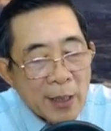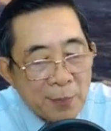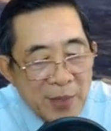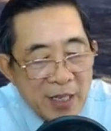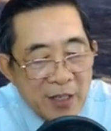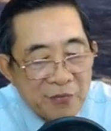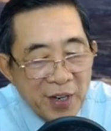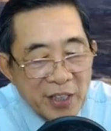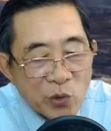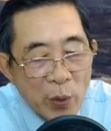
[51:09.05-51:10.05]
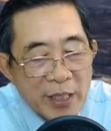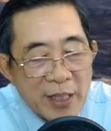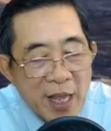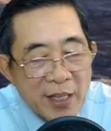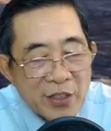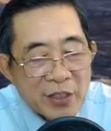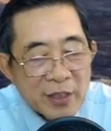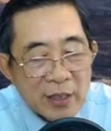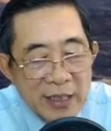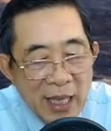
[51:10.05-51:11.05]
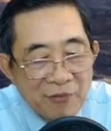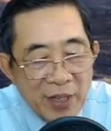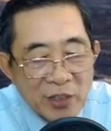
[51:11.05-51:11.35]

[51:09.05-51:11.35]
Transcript: Viên phỉ thúy đế dương và phỉ